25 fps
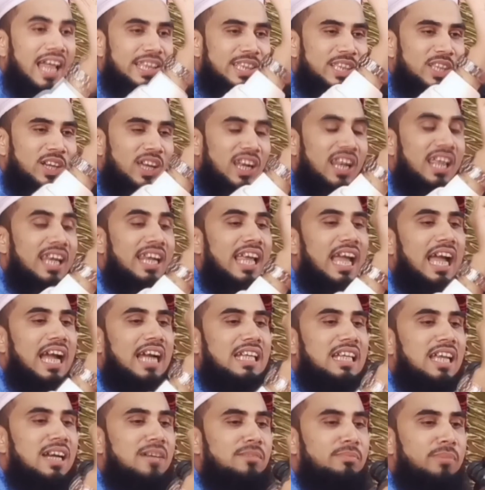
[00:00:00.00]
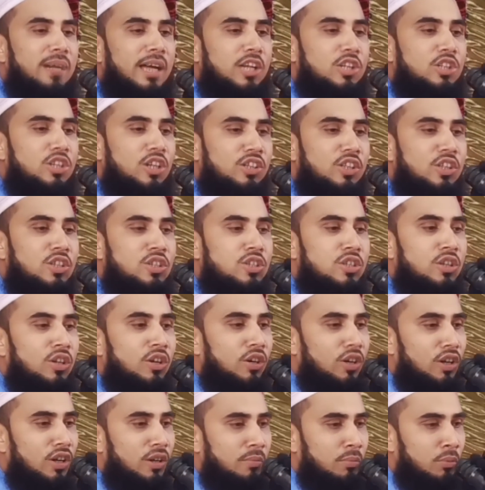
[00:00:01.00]
দলের এক নাম্বার সদস্য
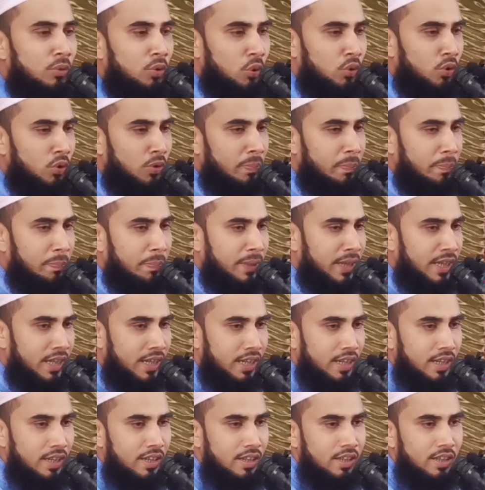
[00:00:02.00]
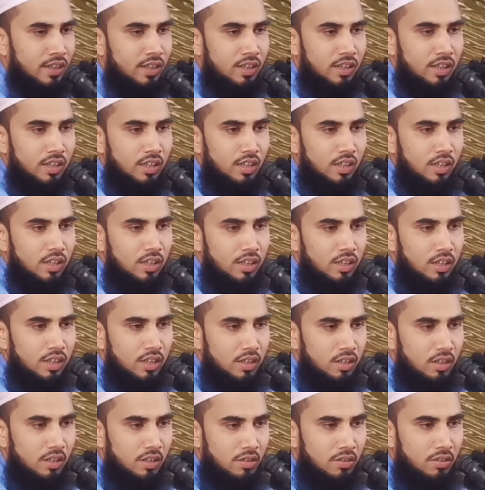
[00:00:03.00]
হলো মুরব্বী
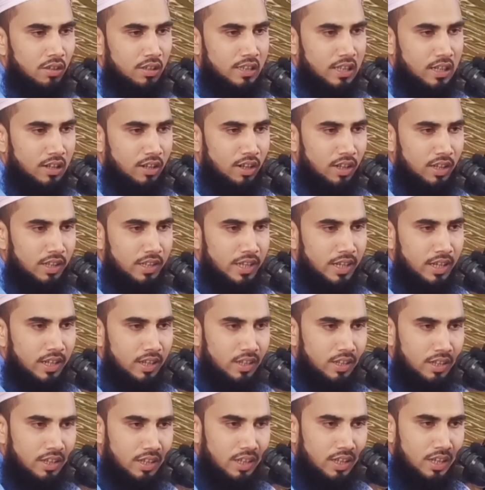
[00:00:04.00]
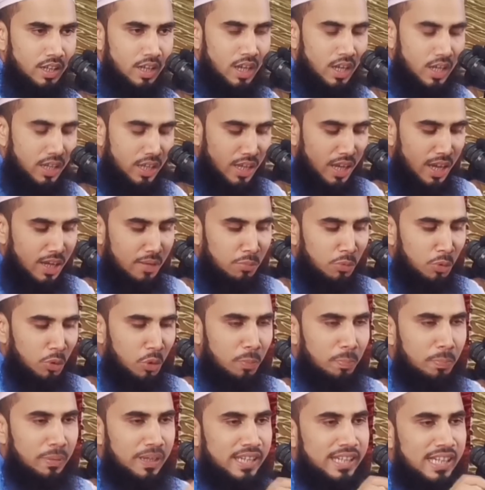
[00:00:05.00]
কথা কন কি এই
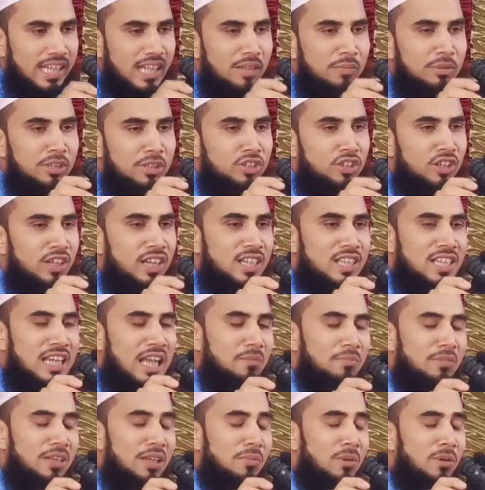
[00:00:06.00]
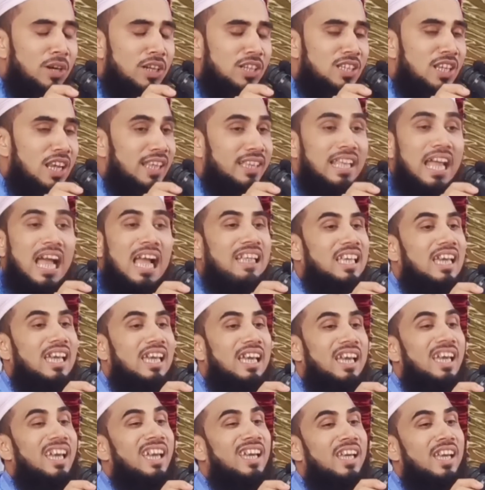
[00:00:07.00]
মুরব্বী টেলিভিশনের সামনে বসলে দেখে
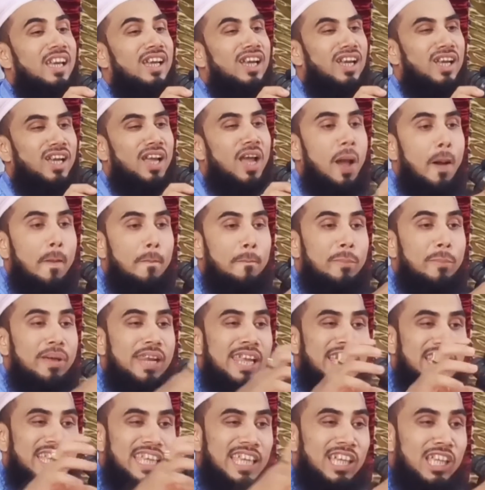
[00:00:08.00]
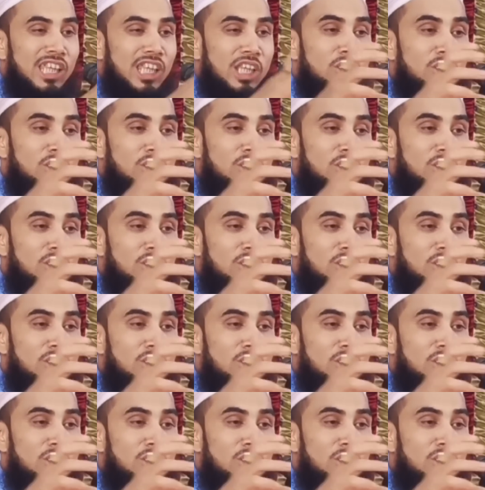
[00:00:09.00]
ব্রেকিং নিউজ